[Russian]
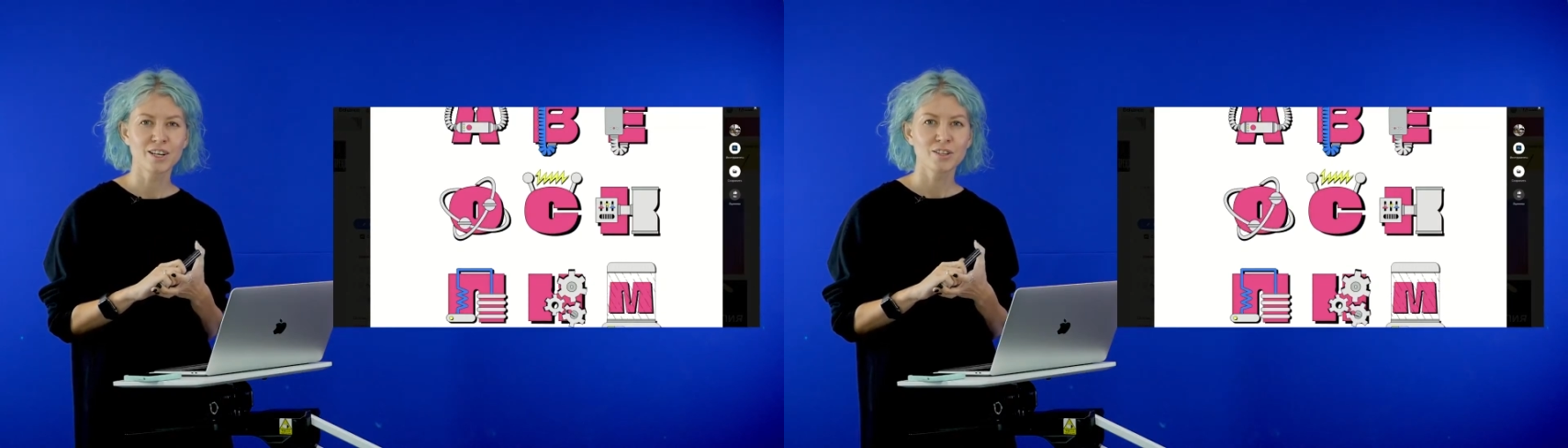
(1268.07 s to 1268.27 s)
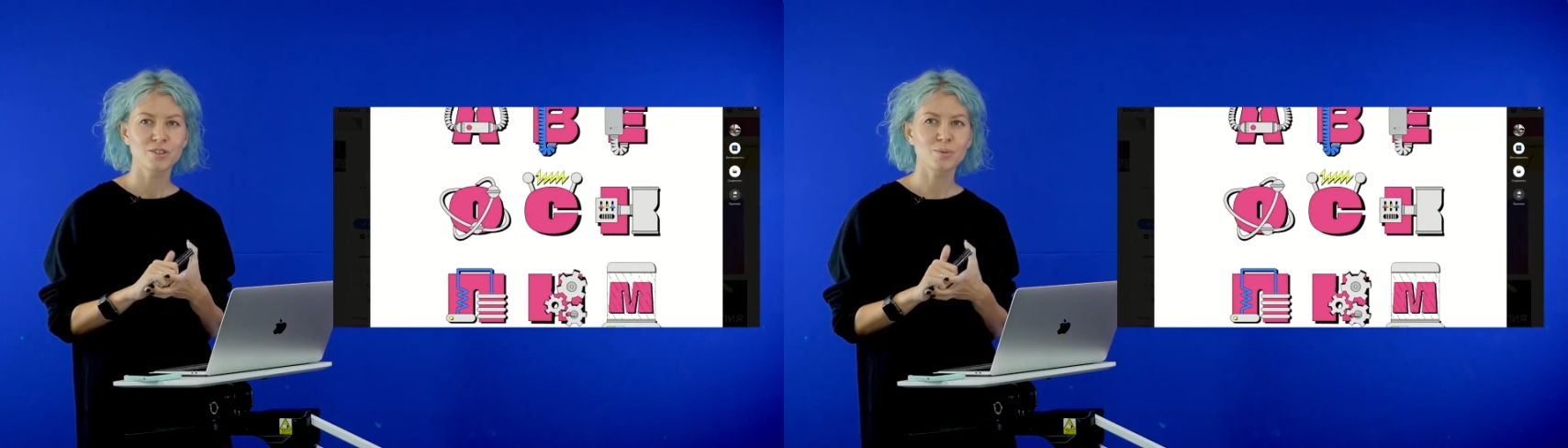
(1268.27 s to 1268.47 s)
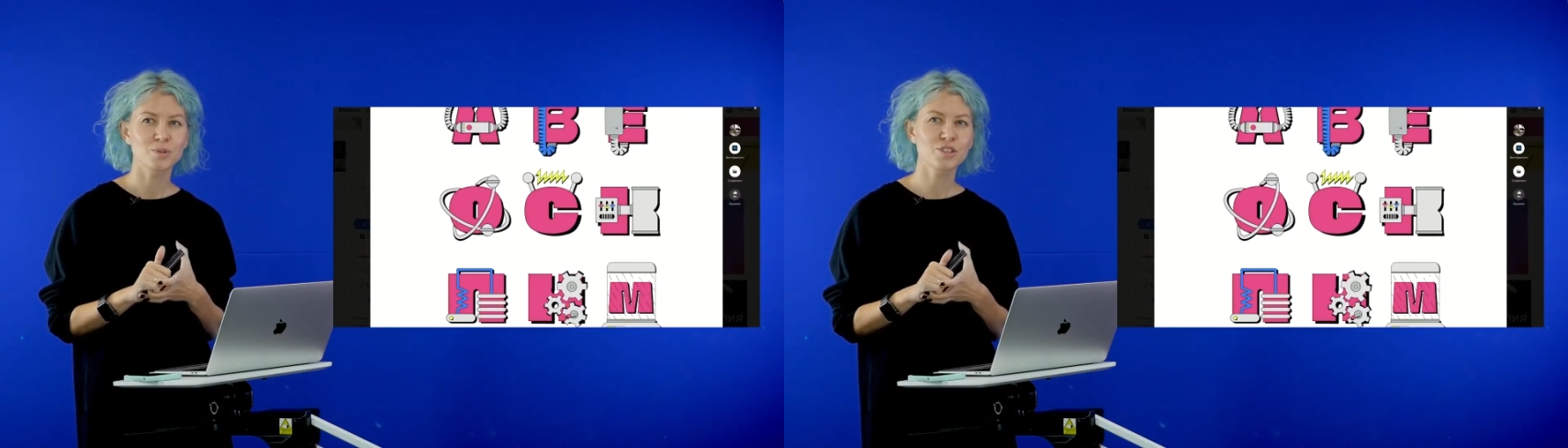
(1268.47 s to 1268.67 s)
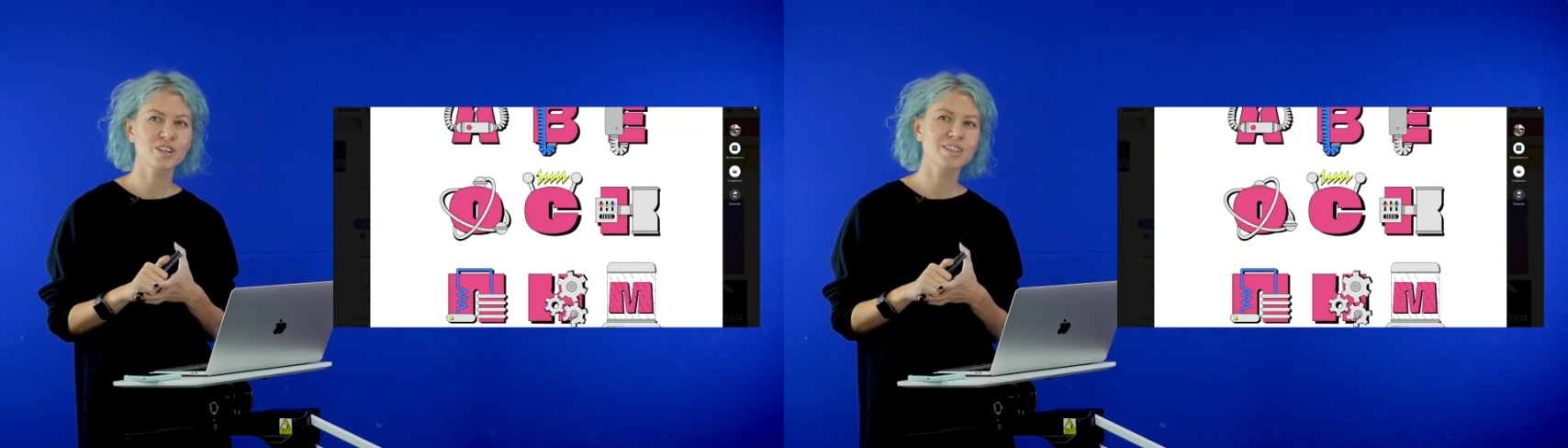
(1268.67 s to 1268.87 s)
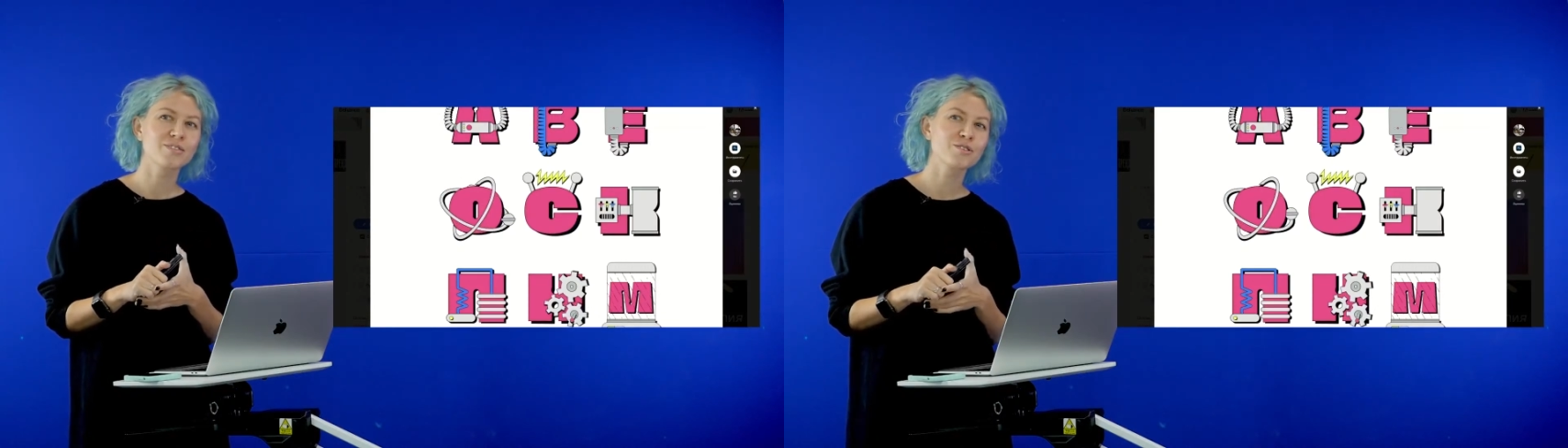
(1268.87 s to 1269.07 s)
То есть обычно,
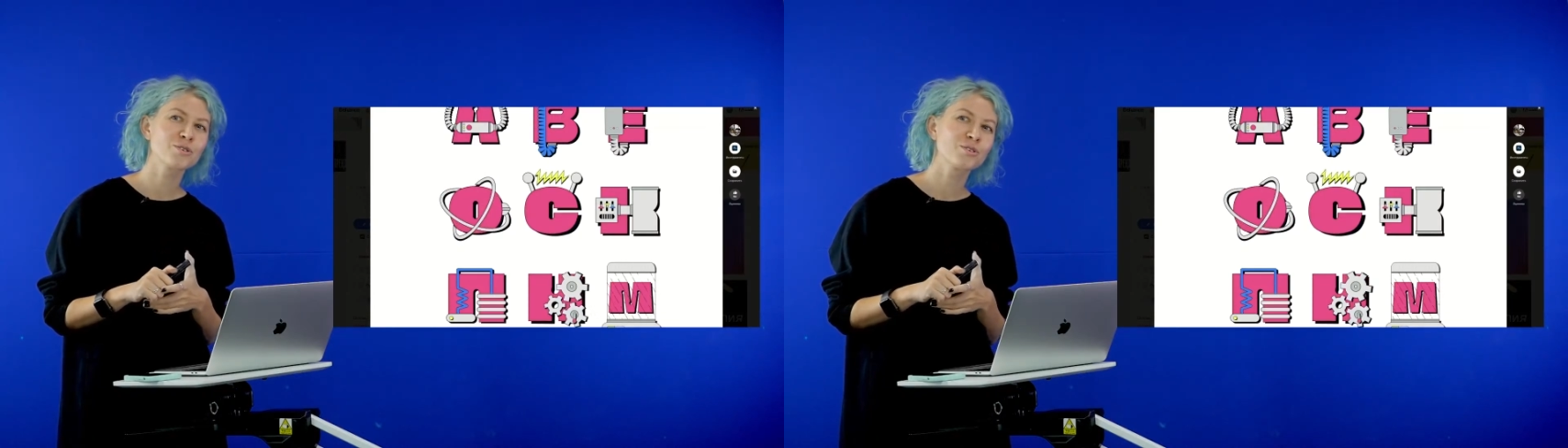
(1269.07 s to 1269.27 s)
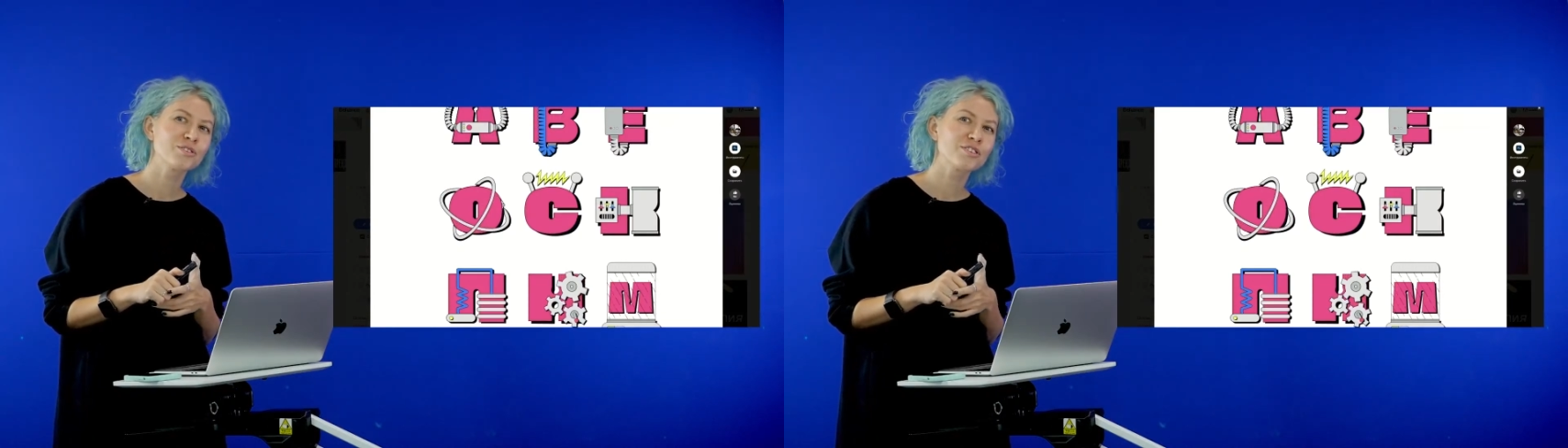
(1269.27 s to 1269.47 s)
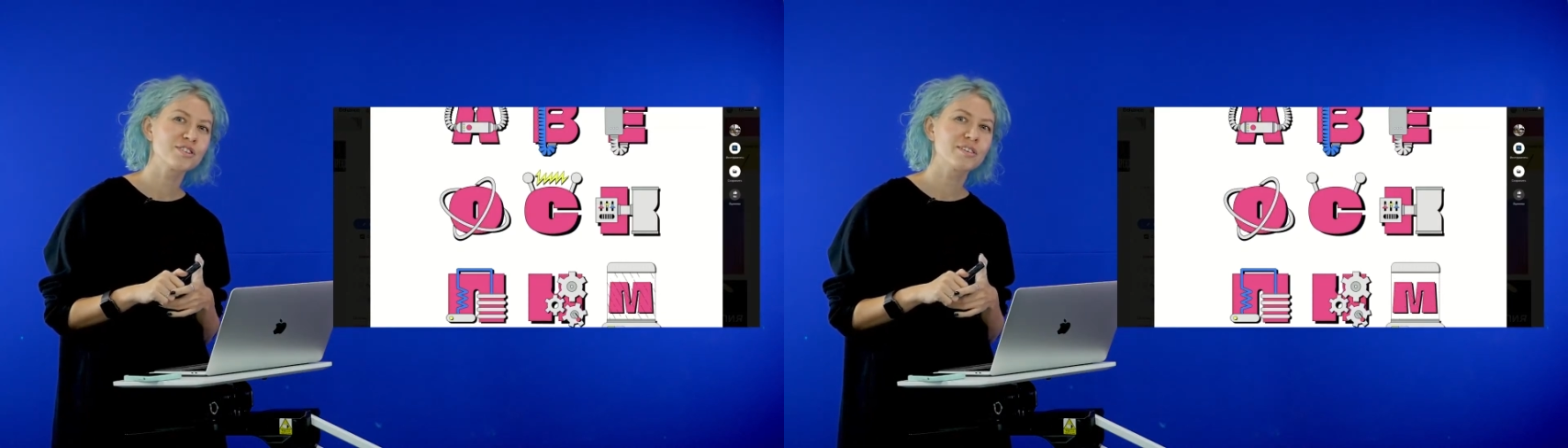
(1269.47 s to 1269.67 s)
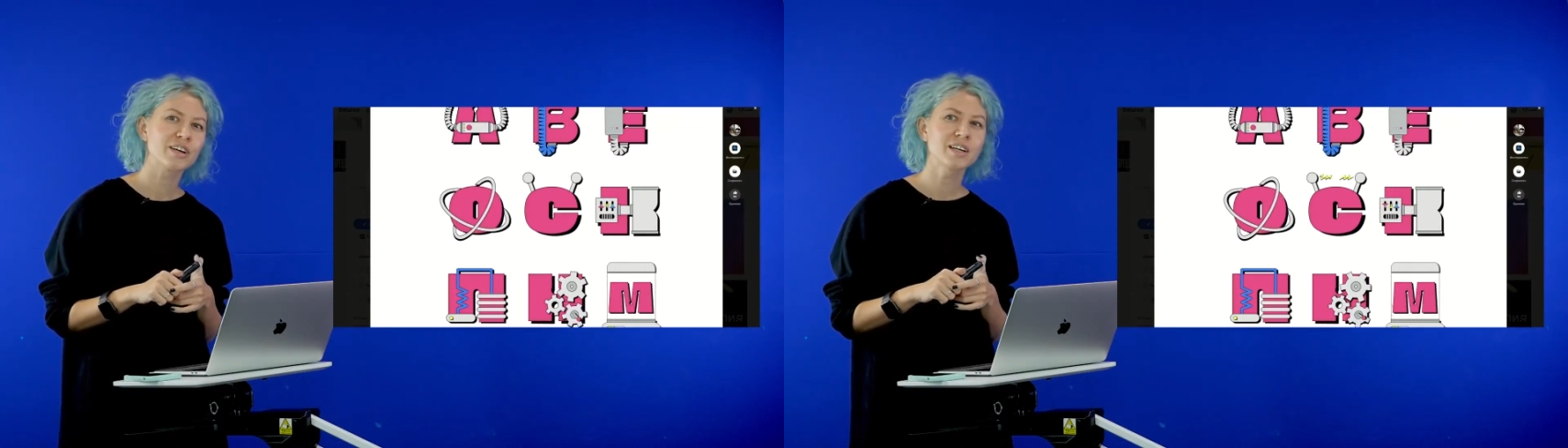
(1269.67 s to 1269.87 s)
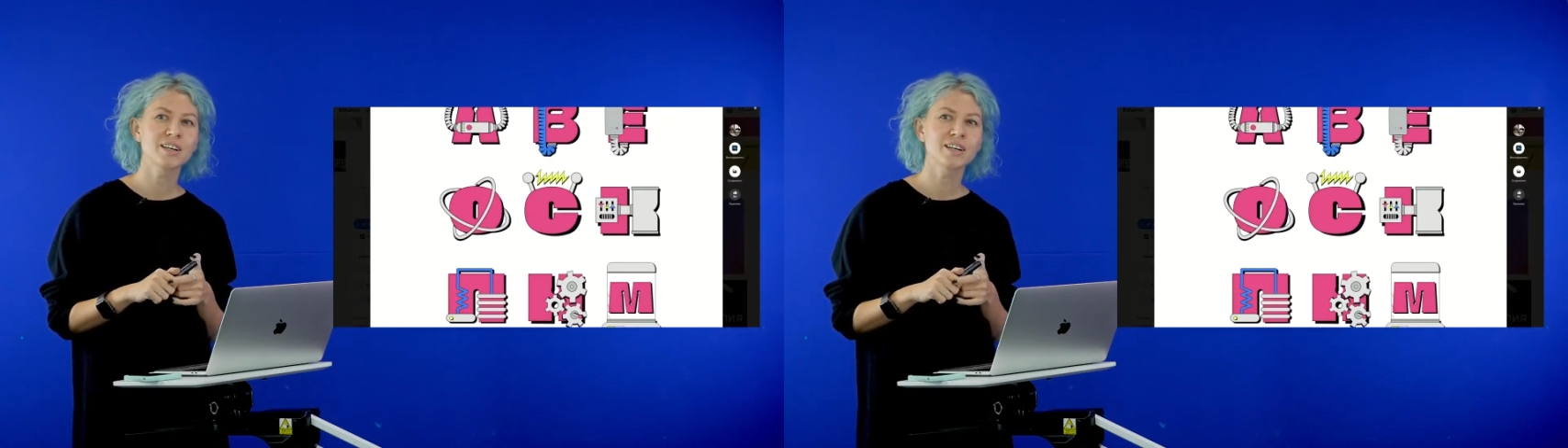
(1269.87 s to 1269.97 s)
когда вижу какого-то человека,